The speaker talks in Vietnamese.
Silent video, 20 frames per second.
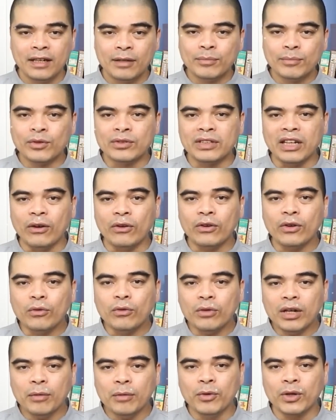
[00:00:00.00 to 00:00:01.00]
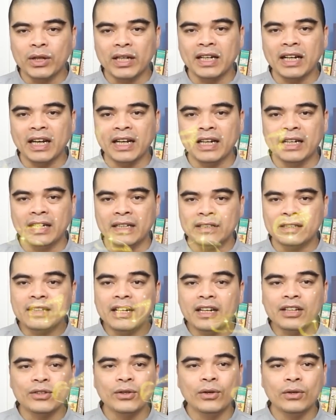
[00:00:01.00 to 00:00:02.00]
mùng 6 cũng là một cái ngày
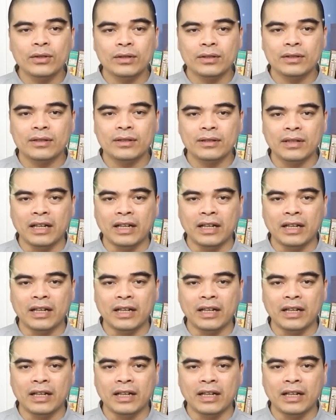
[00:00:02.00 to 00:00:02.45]
rất là tốt